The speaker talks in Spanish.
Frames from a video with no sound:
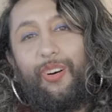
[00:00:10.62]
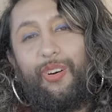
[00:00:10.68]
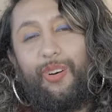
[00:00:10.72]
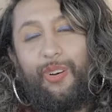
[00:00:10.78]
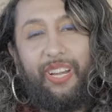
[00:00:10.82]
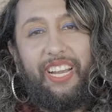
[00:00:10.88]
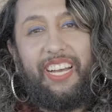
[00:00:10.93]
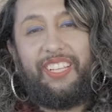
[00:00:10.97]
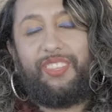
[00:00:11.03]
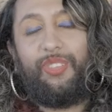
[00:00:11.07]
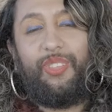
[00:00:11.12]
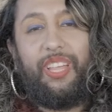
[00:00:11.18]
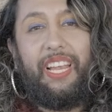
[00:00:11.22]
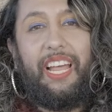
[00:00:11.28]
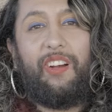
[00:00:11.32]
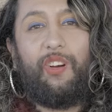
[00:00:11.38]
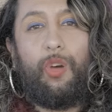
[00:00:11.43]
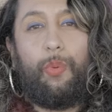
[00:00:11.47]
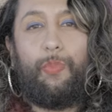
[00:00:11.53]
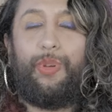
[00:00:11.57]
Hola a todas
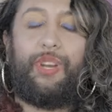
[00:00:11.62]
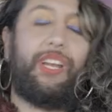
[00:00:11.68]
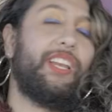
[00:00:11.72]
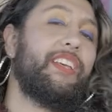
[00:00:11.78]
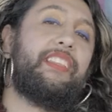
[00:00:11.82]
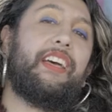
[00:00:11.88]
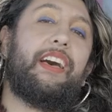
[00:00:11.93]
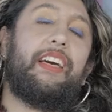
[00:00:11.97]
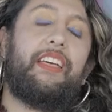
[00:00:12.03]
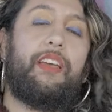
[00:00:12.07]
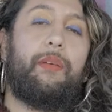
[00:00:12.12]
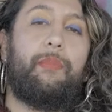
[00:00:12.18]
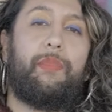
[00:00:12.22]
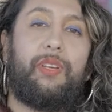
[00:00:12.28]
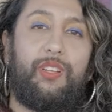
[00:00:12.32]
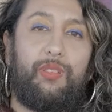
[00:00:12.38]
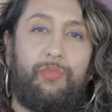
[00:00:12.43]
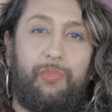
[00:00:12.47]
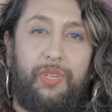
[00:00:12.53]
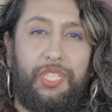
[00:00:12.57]
las corporalidades,
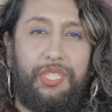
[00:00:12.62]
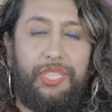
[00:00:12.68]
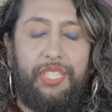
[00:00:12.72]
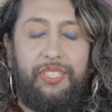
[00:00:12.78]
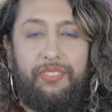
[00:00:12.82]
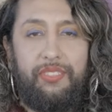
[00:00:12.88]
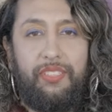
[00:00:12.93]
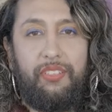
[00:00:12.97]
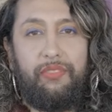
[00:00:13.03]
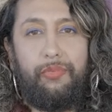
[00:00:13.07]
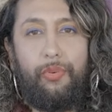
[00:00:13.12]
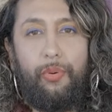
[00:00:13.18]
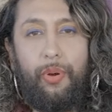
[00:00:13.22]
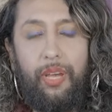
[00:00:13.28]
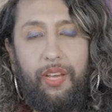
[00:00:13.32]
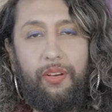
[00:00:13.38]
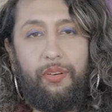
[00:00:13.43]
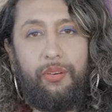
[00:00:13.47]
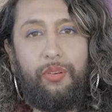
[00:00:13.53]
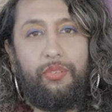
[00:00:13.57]
mi nombre es Jane
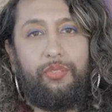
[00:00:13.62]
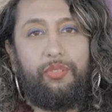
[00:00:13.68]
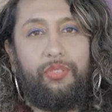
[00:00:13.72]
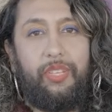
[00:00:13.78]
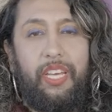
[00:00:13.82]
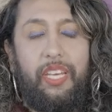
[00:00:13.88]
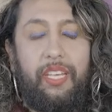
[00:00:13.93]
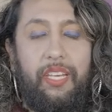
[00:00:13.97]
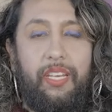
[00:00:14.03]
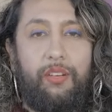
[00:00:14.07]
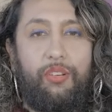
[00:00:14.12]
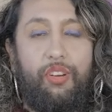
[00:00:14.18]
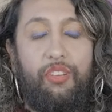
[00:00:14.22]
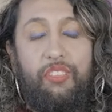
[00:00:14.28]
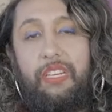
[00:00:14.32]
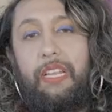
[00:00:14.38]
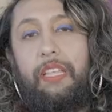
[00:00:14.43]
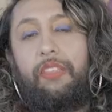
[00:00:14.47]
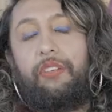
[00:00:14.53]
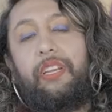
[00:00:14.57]
Cienfuegos, eh,
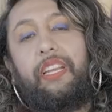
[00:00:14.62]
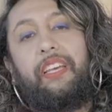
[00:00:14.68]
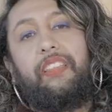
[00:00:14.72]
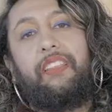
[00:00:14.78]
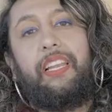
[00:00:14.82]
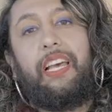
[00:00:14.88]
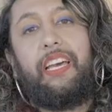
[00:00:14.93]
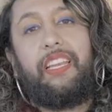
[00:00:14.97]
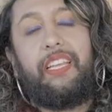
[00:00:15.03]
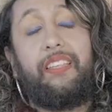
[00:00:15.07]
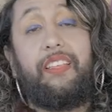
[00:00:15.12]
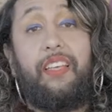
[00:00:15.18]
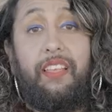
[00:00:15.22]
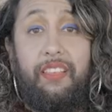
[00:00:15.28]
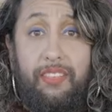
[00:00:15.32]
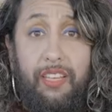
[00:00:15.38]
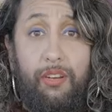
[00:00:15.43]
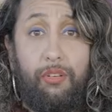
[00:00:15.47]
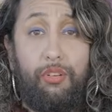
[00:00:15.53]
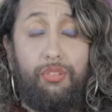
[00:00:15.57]
coordinador del área de
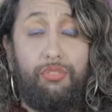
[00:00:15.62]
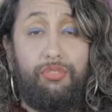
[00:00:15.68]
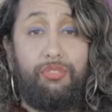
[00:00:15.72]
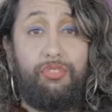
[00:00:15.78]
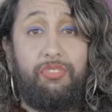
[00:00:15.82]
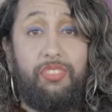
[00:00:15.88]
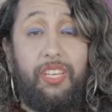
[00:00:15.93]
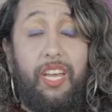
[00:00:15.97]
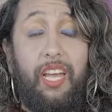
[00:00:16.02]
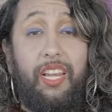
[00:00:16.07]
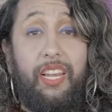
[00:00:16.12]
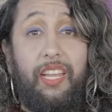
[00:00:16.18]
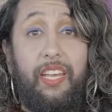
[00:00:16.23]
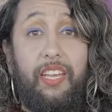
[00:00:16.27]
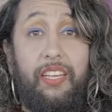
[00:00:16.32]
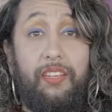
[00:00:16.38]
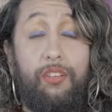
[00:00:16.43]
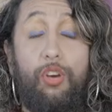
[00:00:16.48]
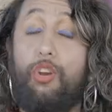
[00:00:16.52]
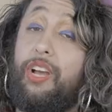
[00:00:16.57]
desarrollo social
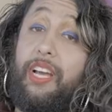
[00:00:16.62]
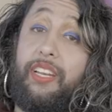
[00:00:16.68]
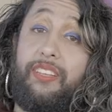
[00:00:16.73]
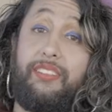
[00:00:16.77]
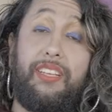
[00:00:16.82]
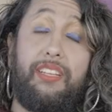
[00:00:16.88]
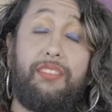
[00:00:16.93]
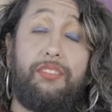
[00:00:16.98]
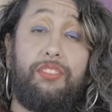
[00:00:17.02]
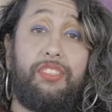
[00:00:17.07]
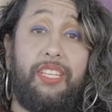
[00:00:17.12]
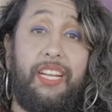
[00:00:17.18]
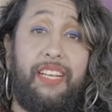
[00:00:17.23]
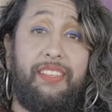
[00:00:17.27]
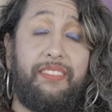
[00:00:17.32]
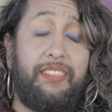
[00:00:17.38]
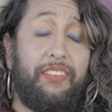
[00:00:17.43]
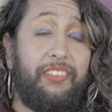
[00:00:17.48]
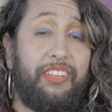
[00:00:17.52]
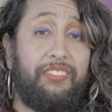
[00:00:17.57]
en Organizando
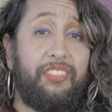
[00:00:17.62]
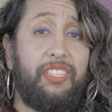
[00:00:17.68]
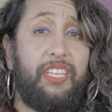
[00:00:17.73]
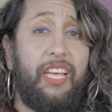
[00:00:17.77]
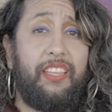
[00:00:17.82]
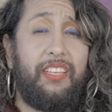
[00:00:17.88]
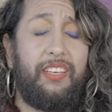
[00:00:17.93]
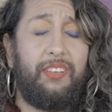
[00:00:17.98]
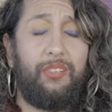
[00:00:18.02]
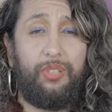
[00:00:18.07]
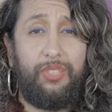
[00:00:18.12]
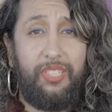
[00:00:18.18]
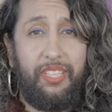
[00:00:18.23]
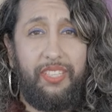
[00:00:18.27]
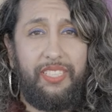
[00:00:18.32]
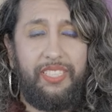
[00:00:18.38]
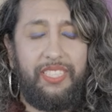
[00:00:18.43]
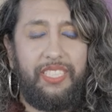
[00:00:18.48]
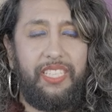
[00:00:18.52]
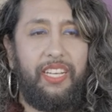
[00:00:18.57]
Transdiversidades
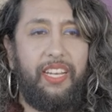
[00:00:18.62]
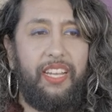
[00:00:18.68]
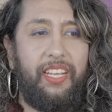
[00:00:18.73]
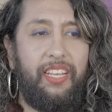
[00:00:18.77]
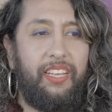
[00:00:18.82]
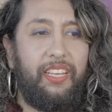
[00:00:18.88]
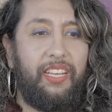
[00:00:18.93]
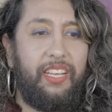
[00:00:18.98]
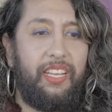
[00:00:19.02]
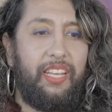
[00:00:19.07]
de Chile.